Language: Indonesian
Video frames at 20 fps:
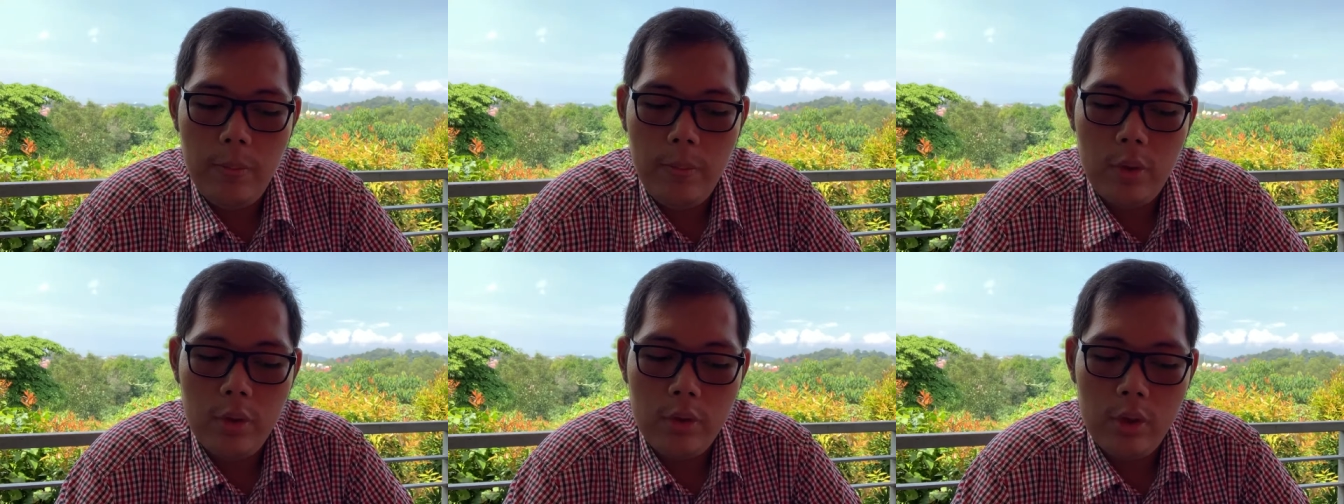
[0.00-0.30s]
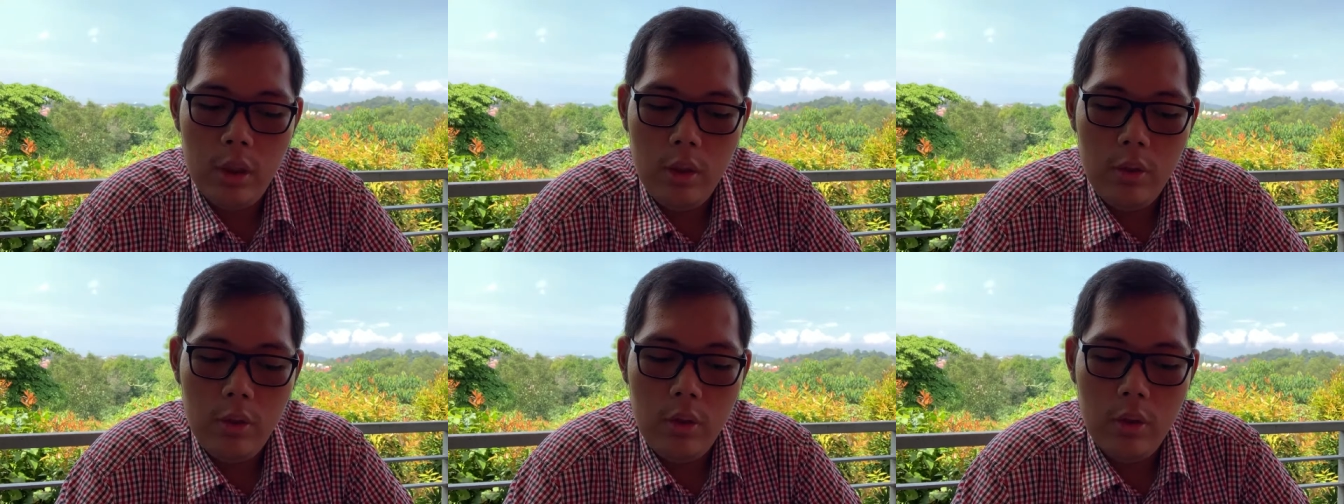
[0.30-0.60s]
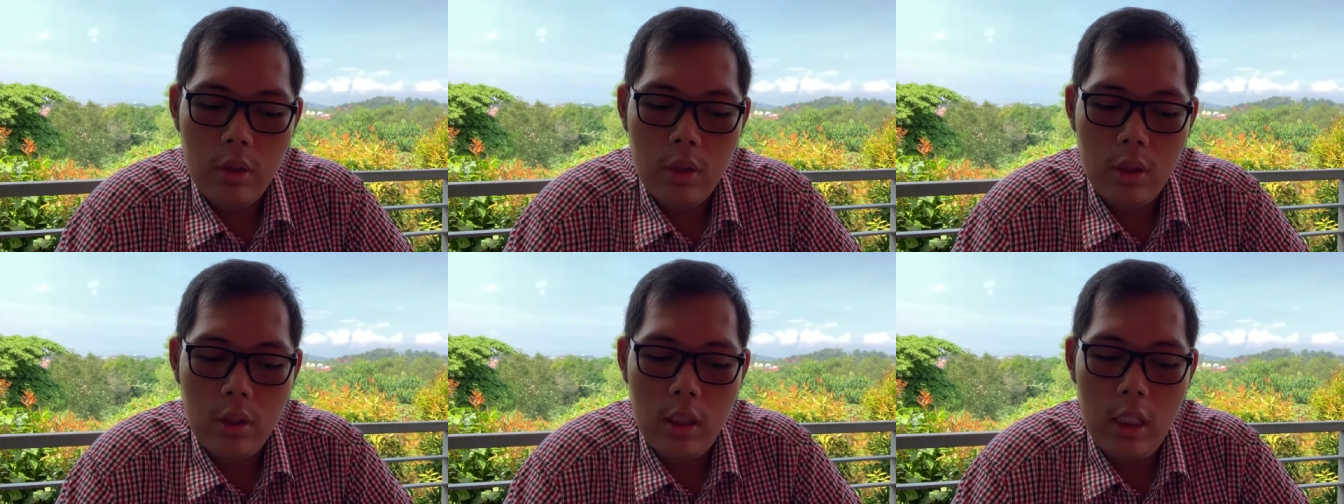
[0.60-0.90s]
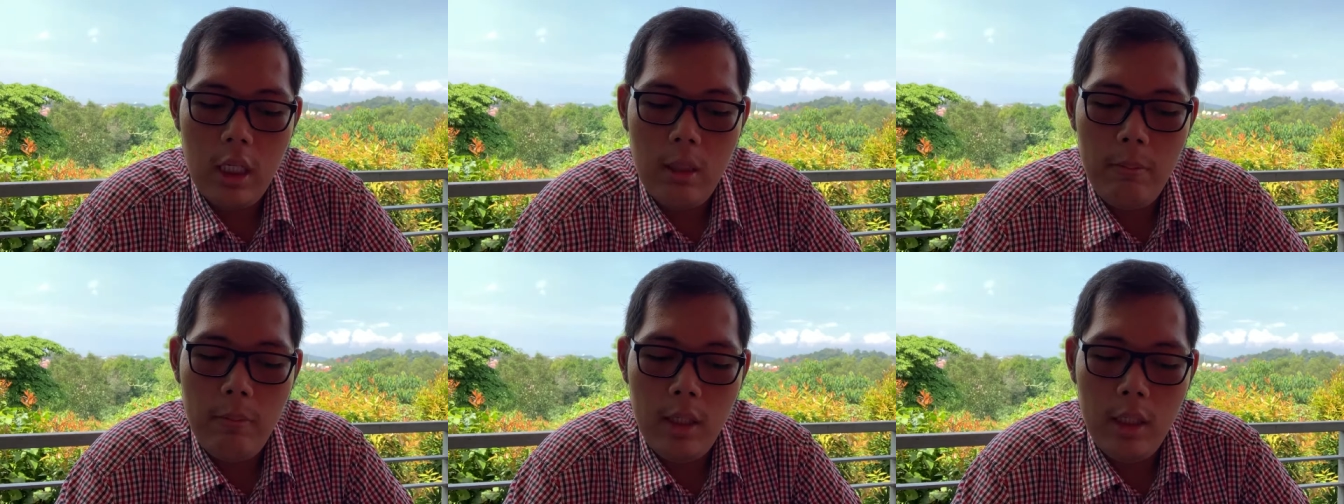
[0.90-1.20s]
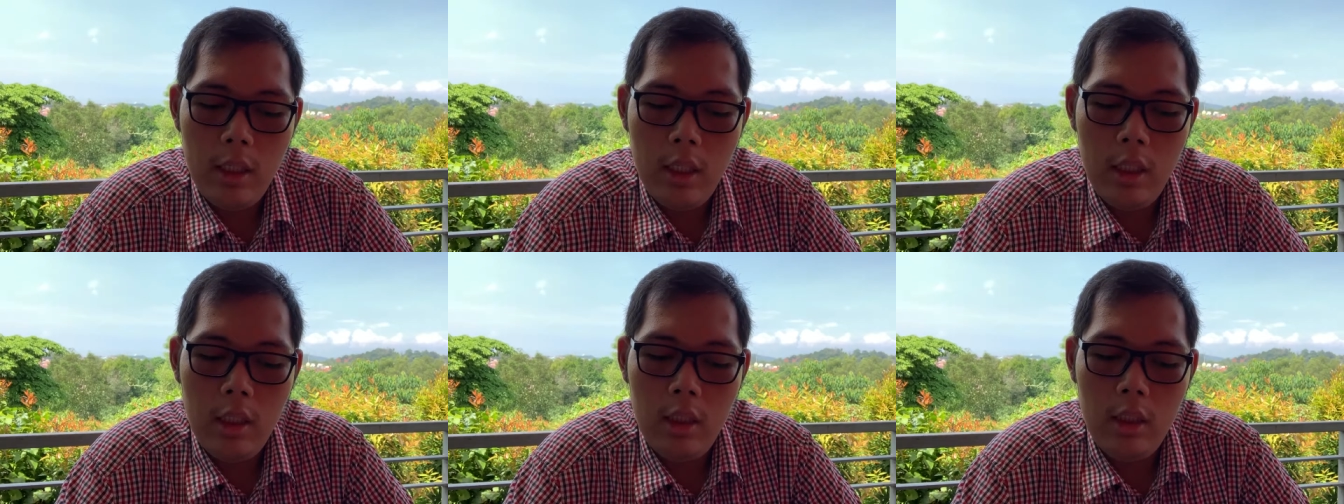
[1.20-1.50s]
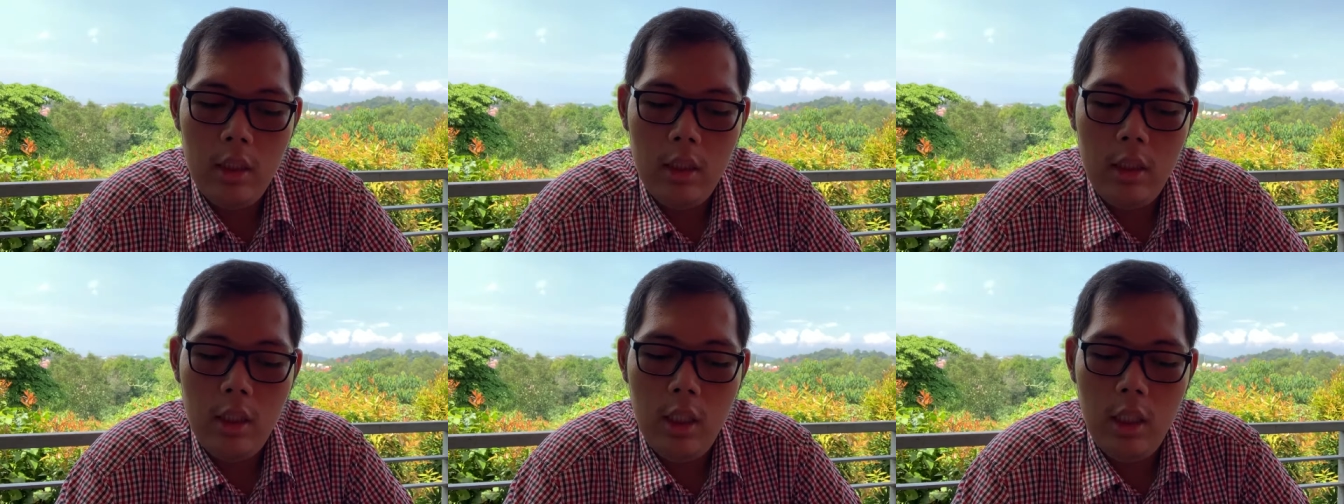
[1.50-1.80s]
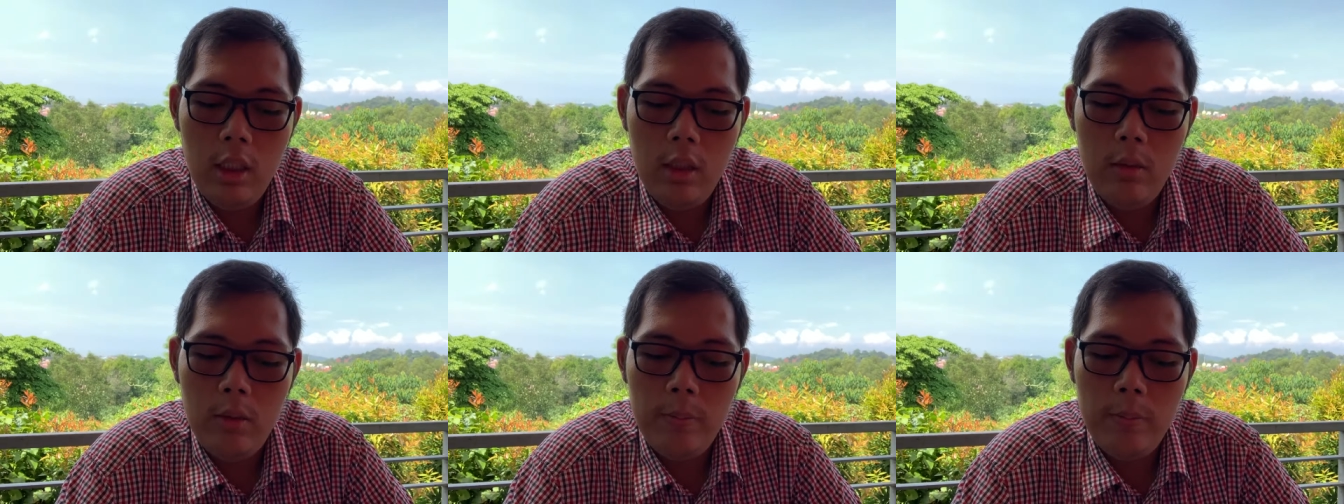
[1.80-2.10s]
prosedur, keamanan,
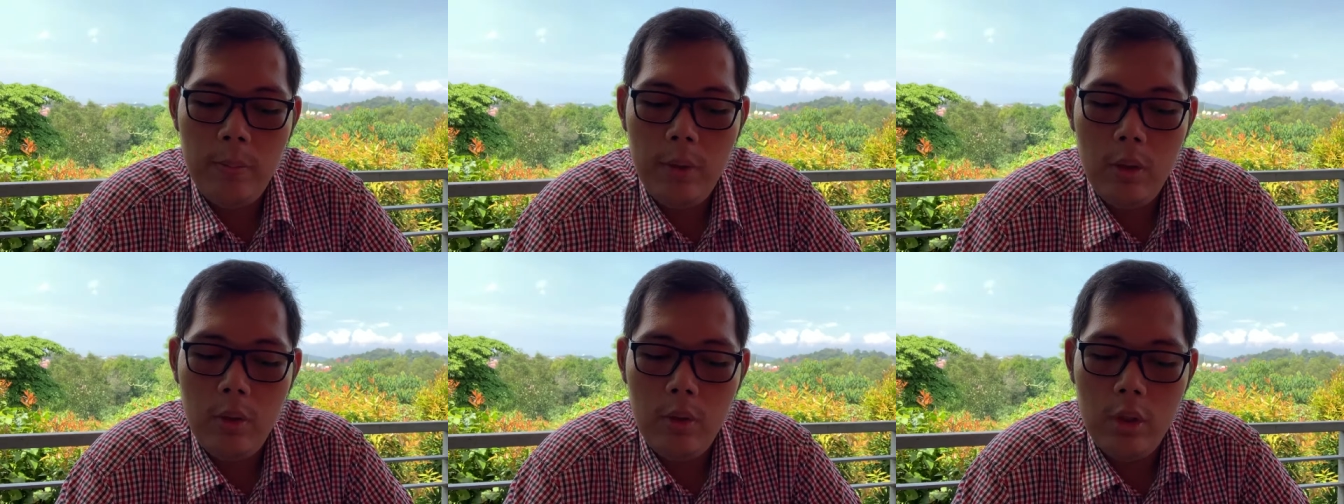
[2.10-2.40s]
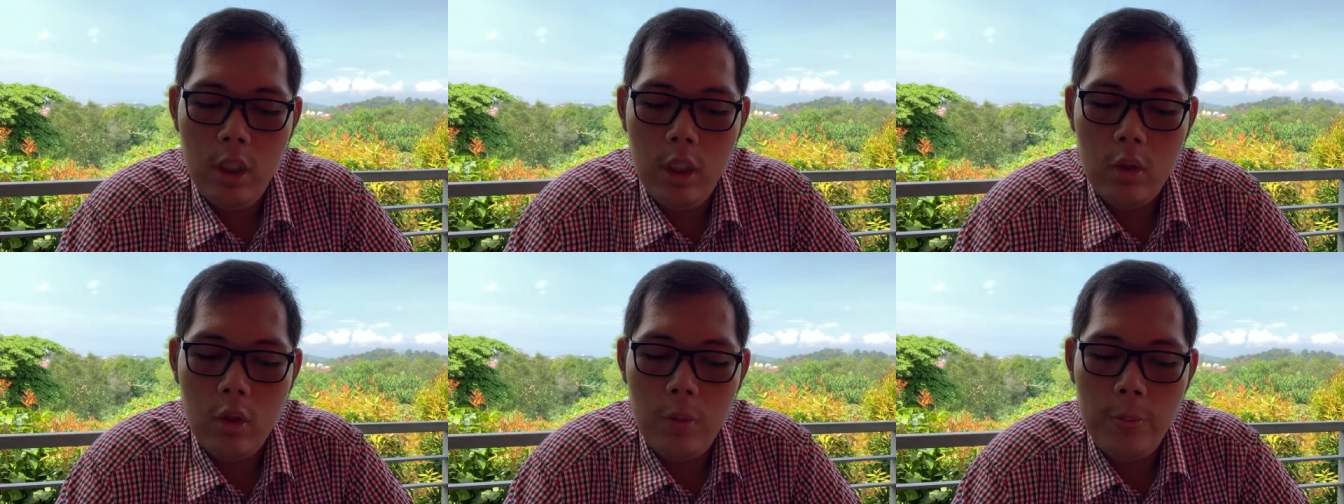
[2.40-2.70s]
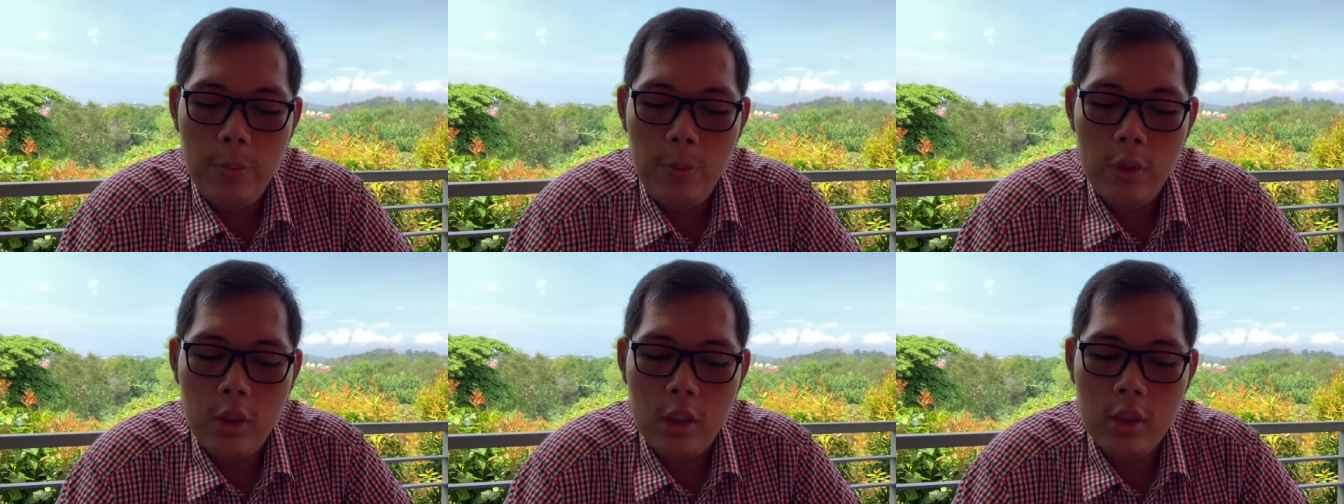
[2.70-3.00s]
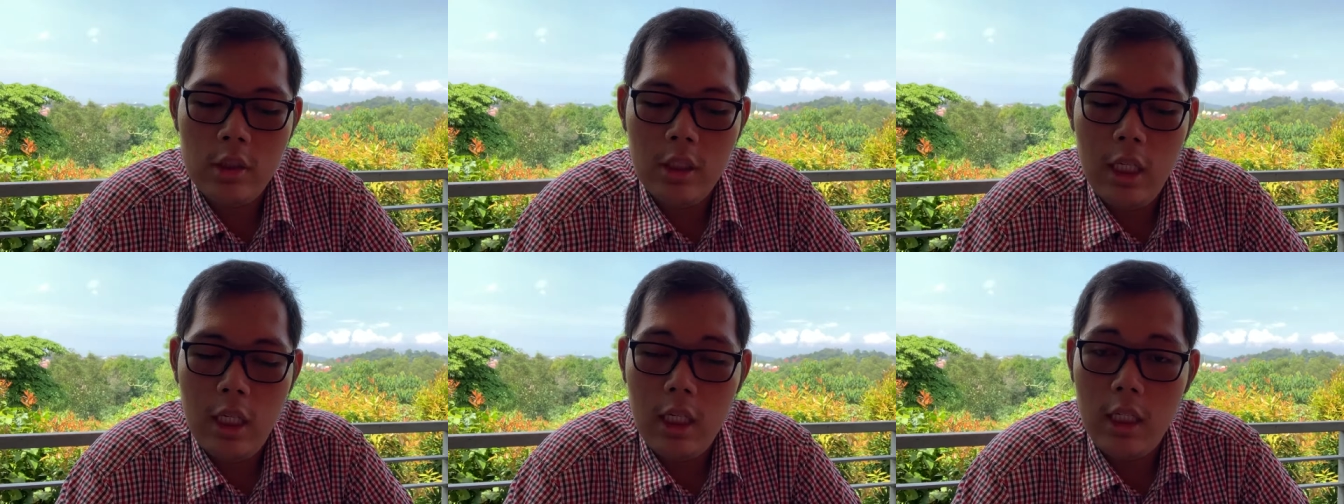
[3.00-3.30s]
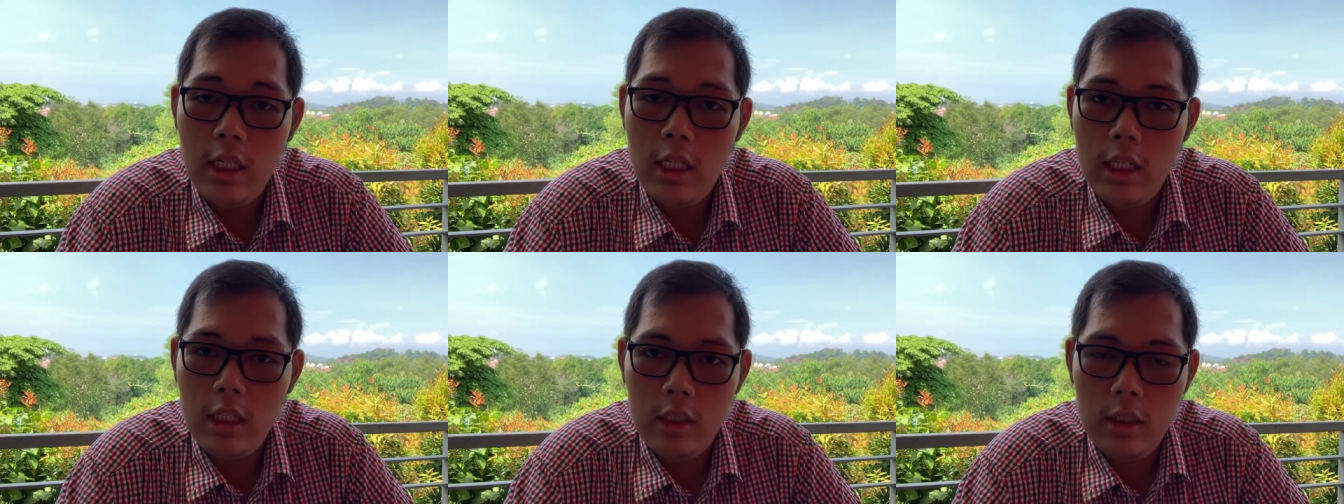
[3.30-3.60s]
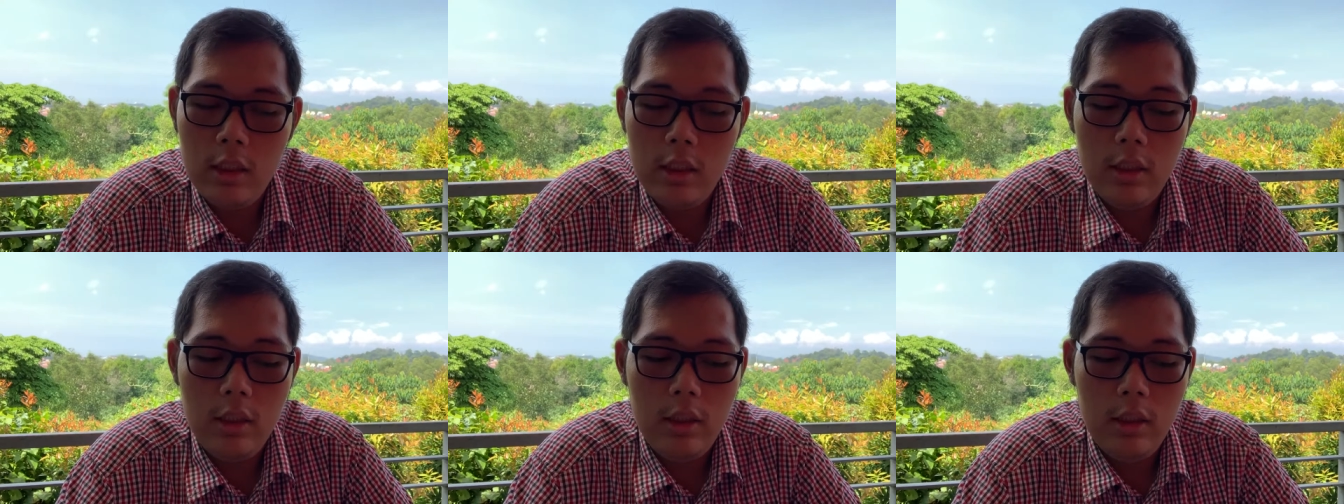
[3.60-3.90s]
dan penggunaan komputer sehari-hari.